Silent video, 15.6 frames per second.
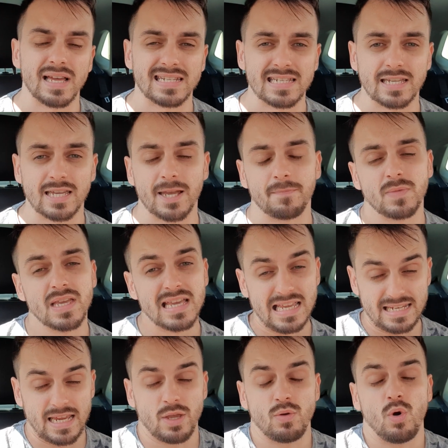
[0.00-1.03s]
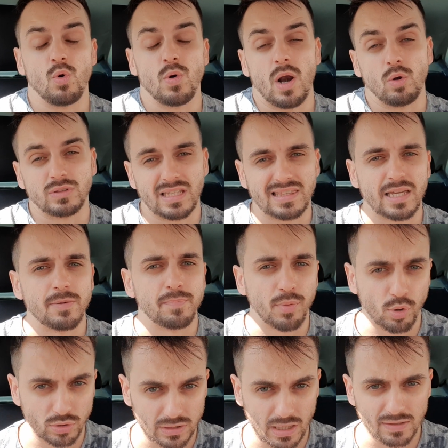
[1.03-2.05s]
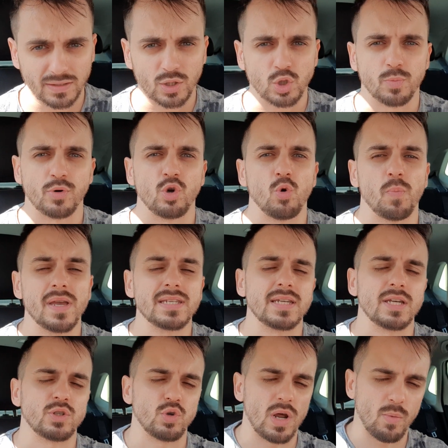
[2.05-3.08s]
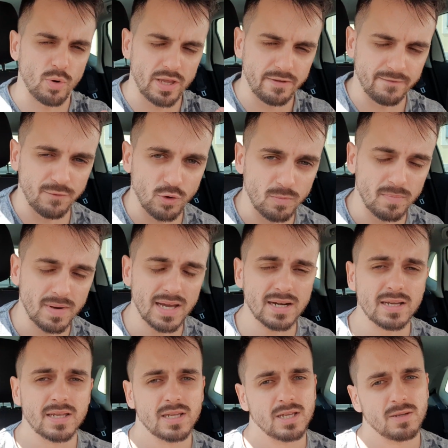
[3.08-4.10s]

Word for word: Así que si hay una noticia importante, no os preocupéis que os la voy a informar.